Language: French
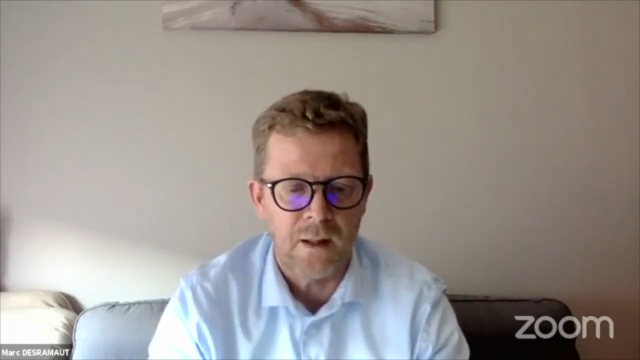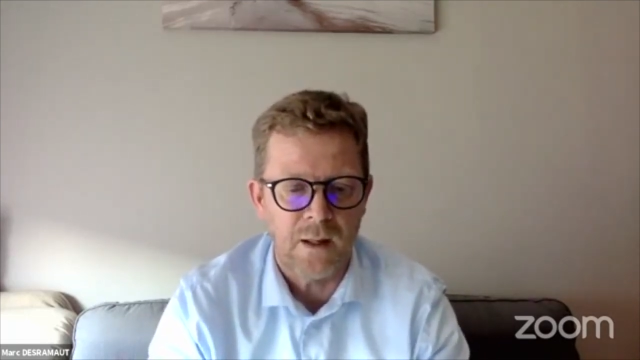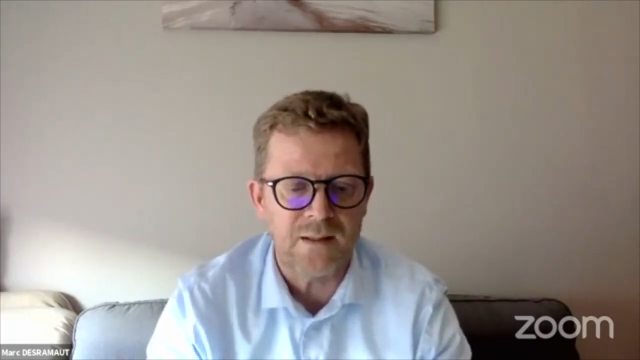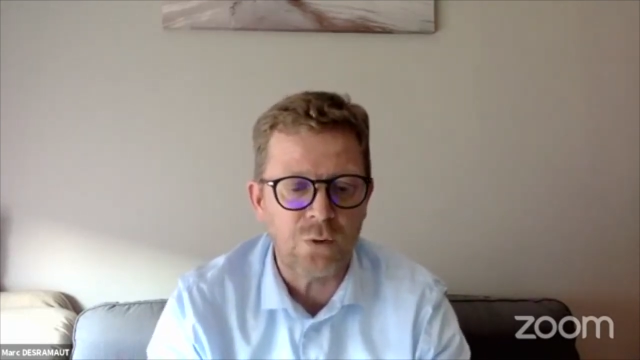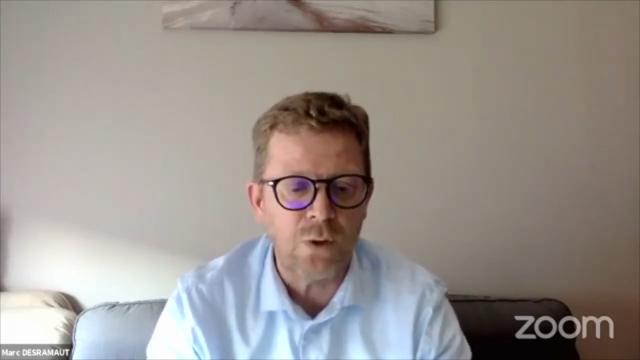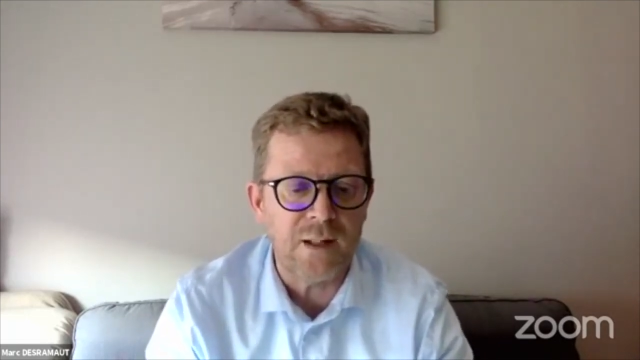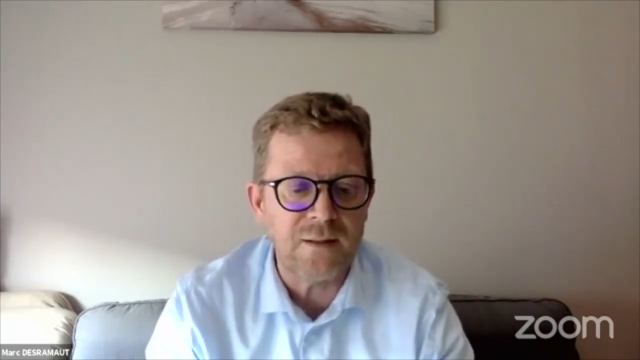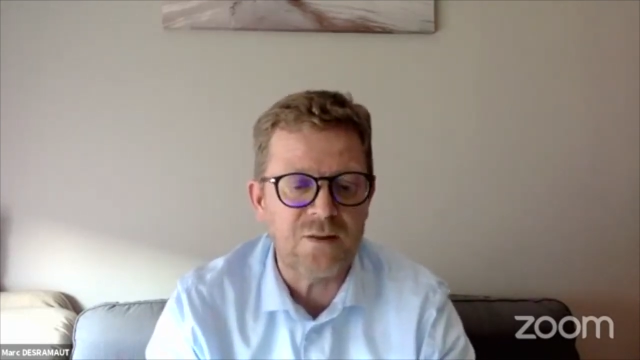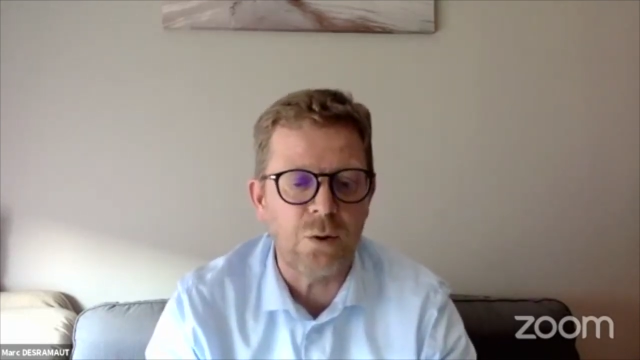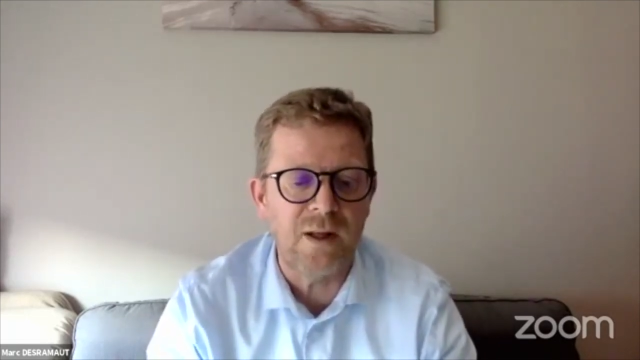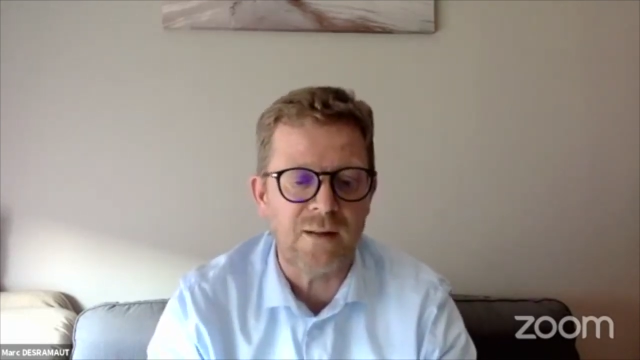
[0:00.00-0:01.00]
Est-ce que la
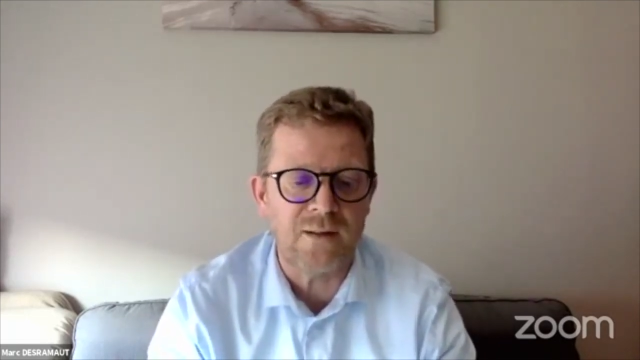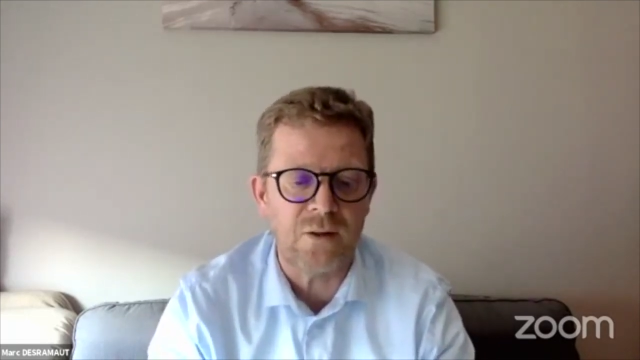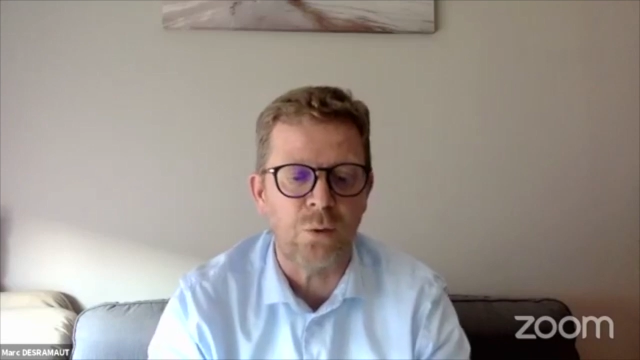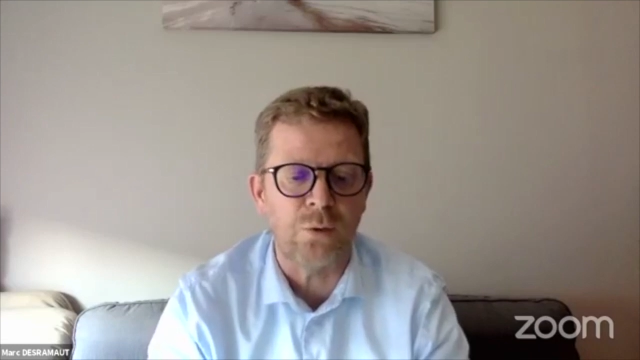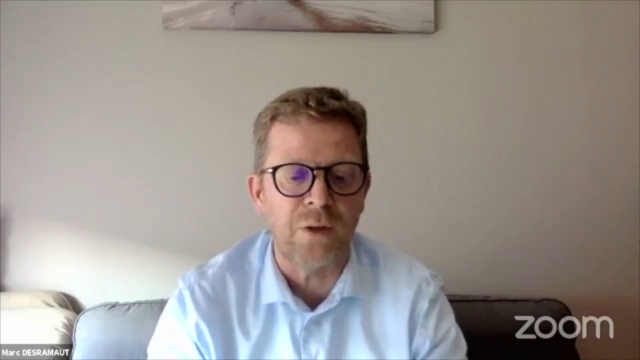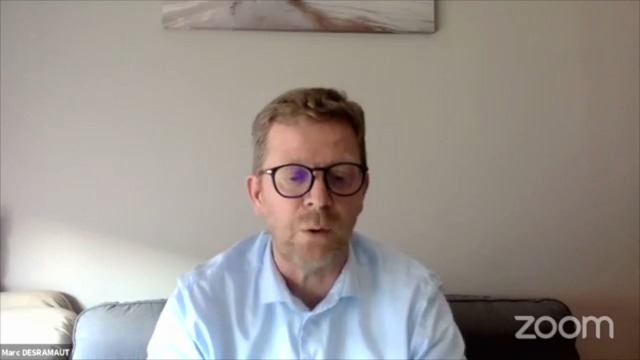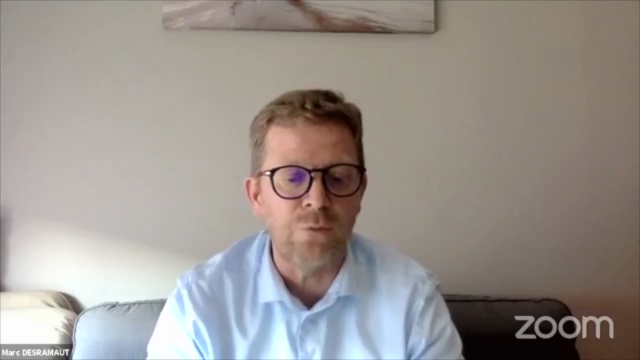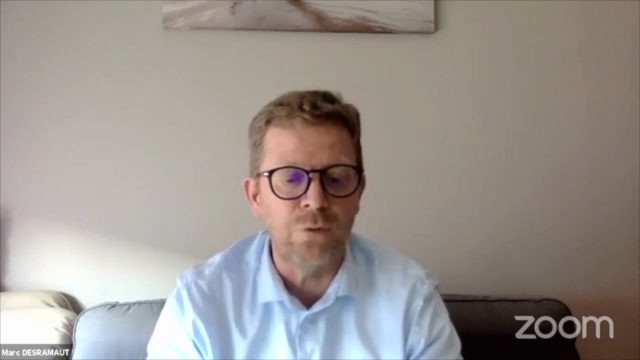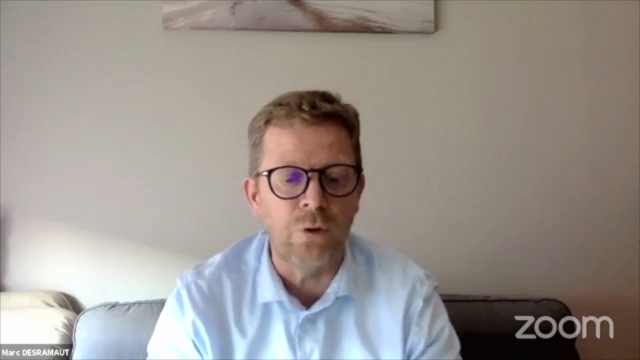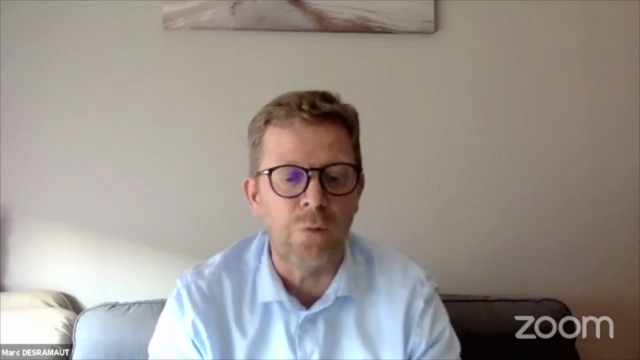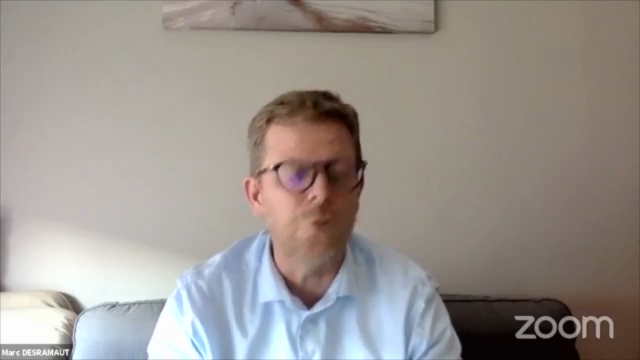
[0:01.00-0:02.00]
désolidarisation des revenus
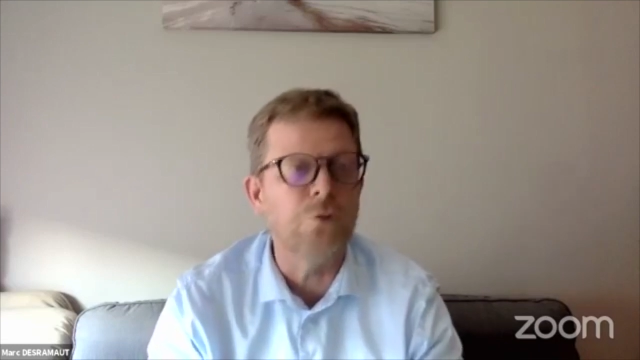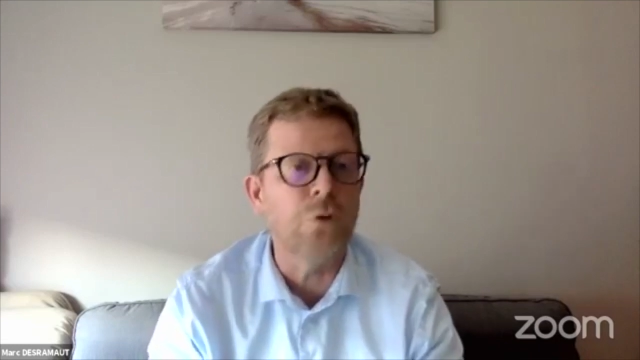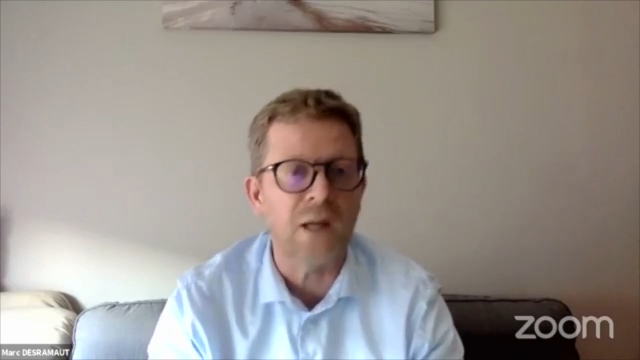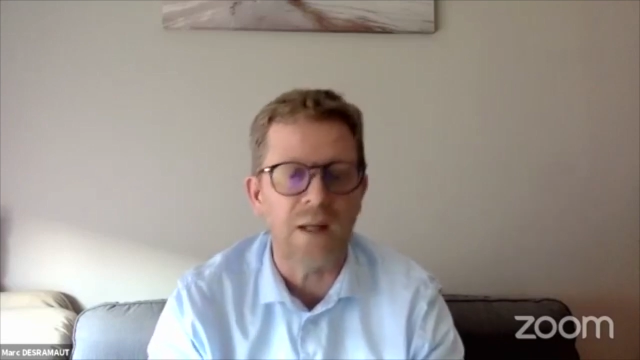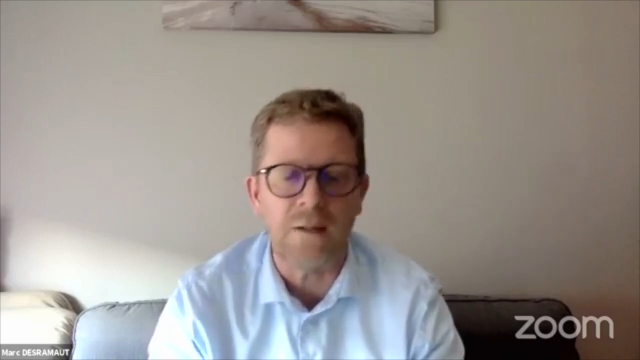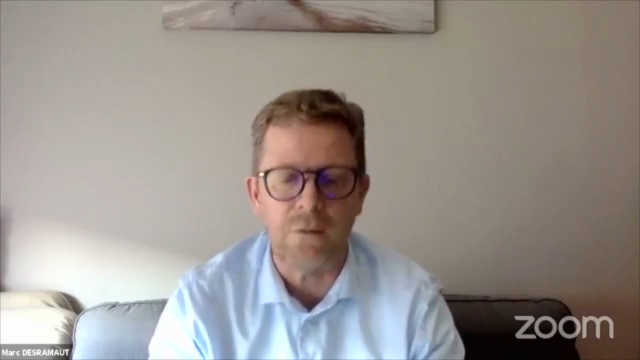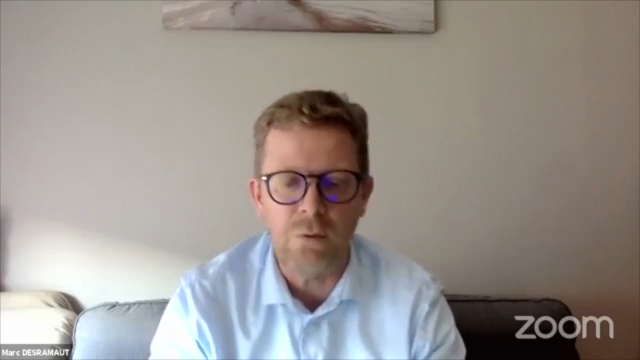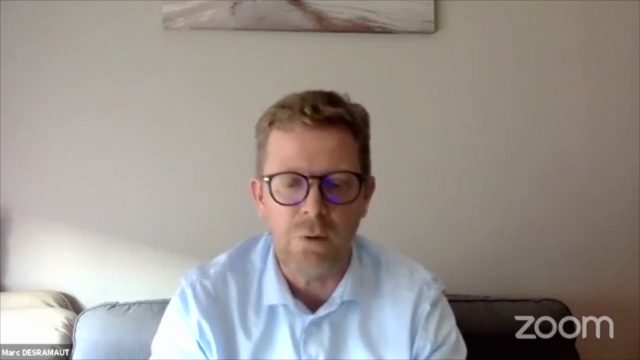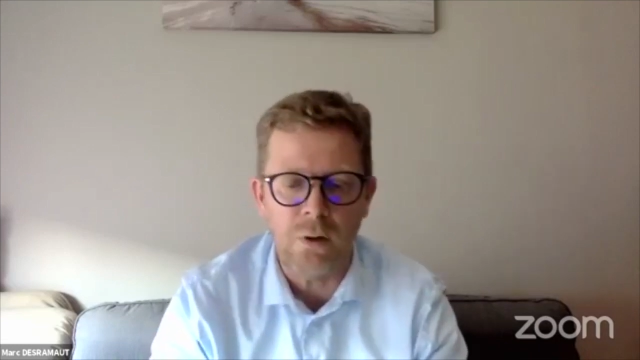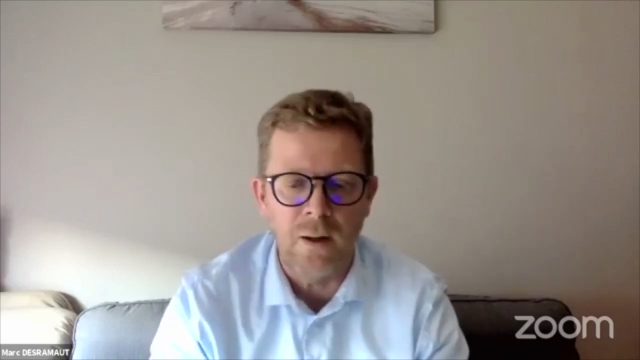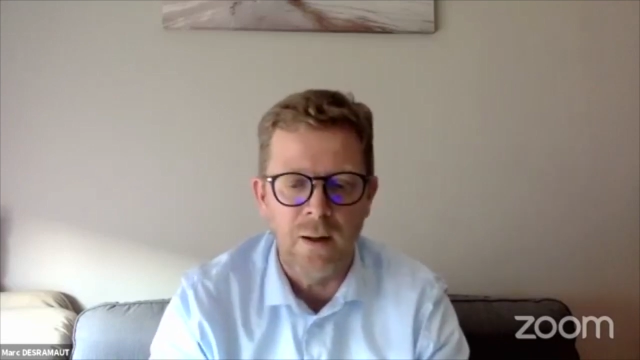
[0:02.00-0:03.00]
dans le mode de calcul